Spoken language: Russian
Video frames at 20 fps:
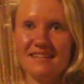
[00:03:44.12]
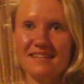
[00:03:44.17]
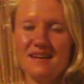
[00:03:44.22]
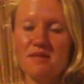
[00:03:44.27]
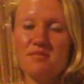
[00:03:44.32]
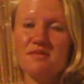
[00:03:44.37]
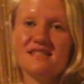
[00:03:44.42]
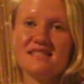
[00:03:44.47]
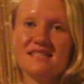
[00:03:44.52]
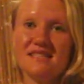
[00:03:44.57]

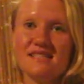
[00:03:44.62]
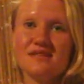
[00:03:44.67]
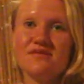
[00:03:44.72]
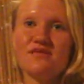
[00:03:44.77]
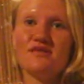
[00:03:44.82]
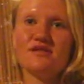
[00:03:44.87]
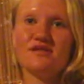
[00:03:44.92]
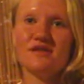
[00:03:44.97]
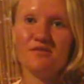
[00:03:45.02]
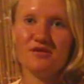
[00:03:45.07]
обрести
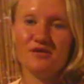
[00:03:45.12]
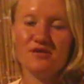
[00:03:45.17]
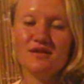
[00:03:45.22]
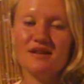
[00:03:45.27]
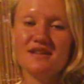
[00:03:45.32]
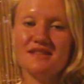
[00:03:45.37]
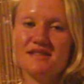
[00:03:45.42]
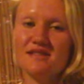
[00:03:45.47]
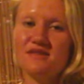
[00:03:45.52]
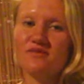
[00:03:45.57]
свою семью,
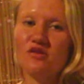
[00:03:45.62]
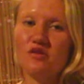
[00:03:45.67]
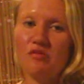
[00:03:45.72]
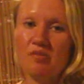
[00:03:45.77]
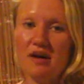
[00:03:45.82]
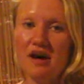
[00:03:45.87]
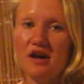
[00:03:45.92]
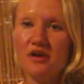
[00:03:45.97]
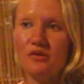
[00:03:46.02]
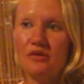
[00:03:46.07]
найти свою
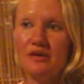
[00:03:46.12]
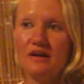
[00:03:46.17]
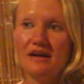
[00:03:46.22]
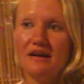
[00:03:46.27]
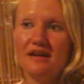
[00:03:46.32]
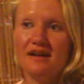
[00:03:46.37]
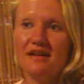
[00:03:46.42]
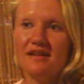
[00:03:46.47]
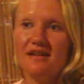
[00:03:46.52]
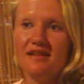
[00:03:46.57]
пару
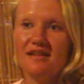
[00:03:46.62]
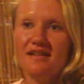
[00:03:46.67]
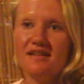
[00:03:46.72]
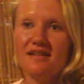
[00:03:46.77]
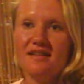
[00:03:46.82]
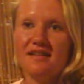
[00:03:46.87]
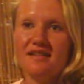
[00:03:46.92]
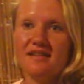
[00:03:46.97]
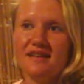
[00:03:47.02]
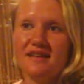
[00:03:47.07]

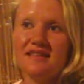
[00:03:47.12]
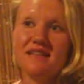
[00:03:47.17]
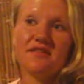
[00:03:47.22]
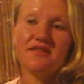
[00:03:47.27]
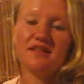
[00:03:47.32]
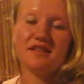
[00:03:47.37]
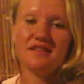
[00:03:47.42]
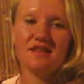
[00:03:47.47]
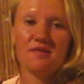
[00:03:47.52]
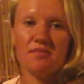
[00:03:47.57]
и,
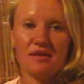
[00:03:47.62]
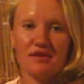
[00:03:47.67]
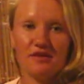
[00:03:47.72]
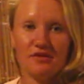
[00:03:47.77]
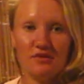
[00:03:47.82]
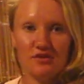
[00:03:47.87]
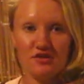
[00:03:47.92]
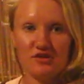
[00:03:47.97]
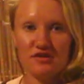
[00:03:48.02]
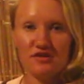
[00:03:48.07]
наверное,
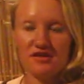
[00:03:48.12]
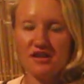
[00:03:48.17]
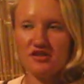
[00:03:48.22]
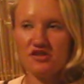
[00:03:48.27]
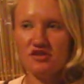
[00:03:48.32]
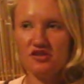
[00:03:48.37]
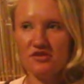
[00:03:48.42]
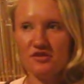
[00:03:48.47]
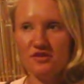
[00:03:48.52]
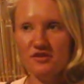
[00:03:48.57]
продолжить
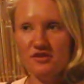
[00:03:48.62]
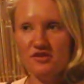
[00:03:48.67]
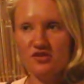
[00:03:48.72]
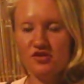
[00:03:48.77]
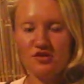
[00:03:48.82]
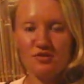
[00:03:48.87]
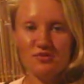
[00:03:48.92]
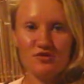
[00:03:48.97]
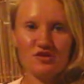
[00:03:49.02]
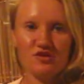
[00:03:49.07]
наш род.
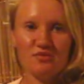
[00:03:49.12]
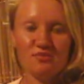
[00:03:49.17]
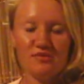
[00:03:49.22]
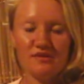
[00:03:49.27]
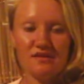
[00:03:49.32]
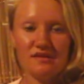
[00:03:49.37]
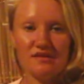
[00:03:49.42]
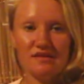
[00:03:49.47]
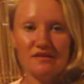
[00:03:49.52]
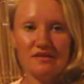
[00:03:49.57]
Что может
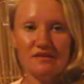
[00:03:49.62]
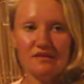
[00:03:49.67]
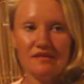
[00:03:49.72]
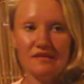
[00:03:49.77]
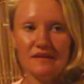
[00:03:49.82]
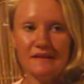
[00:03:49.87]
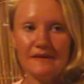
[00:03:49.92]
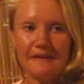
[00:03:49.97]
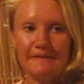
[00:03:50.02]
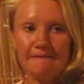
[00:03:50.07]
быть,
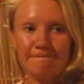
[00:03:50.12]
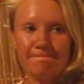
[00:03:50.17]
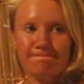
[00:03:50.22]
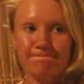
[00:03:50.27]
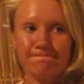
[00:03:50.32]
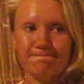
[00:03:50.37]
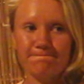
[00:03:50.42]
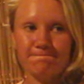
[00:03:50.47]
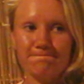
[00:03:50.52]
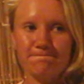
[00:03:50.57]

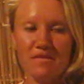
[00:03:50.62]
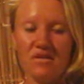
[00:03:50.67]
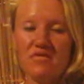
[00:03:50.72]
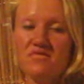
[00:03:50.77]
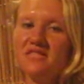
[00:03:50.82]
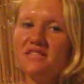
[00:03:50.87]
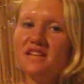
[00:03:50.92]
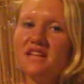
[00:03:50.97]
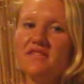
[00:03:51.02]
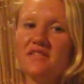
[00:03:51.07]

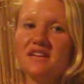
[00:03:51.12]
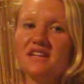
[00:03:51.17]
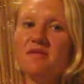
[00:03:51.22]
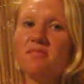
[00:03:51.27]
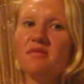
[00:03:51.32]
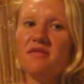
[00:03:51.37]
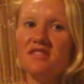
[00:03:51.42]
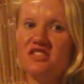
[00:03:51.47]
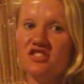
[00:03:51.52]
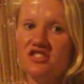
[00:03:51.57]

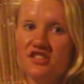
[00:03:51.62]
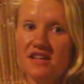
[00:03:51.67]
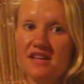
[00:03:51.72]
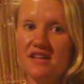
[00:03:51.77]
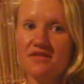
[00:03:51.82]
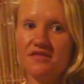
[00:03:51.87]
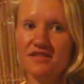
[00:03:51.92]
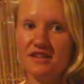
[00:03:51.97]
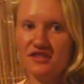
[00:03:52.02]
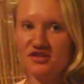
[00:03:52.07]
наверное,
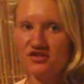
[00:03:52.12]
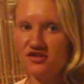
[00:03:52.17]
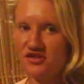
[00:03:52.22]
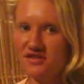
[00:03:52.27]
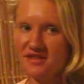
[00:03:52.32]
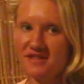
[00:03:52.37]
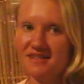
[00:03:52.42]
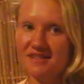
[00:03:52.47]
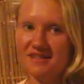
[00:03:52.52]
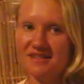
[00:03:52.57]
поважнее в нашей
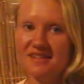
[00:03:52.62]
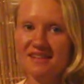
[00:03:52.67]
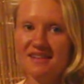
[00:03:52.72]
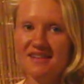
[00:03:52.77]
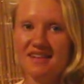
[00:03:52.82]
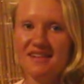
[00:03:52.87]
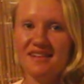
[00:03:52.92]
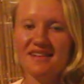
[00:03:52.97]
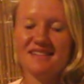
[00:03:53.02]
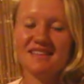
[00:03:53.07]
жизни,
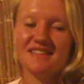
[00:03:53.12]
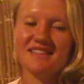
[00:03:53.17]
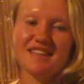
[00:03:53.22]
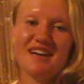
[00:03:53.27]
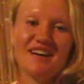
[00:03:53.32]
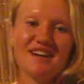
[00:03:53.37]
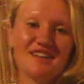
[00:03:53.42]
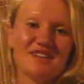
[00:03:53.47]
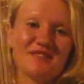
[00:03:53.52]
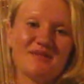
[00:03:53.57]
не
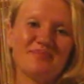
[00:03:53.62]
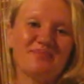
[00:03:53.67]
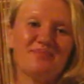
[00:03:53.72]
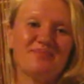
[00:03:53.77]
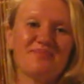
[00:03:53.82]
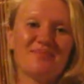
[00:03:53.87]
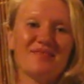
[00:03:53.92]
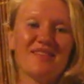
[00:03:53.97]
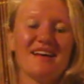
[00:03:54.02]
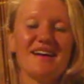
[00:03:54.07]
так ли?
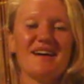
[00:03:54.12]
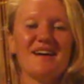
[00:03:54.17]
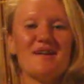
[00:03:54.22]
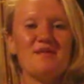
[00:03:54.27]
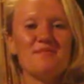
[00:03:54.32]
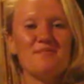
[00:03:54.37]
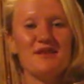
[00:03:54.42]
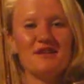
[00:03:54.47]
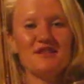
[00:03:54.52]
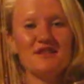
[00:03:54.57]

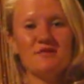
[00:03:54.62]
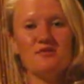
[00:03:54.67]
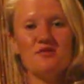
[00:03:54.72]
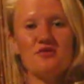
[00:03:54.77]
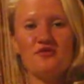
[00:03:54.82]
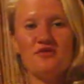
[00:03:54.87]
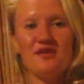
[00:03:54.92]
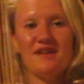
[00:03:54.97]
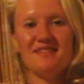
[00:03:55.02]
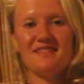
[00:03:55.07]

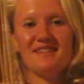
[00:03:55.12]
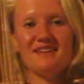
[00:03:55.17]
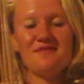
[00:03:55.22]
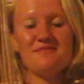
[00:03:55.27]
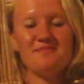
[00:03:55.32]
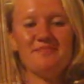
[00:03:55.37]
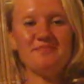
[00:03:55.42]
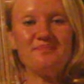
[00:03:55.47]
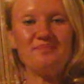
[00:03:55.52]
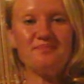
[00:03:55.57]
Поэтому
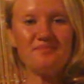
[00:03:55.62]
welcome!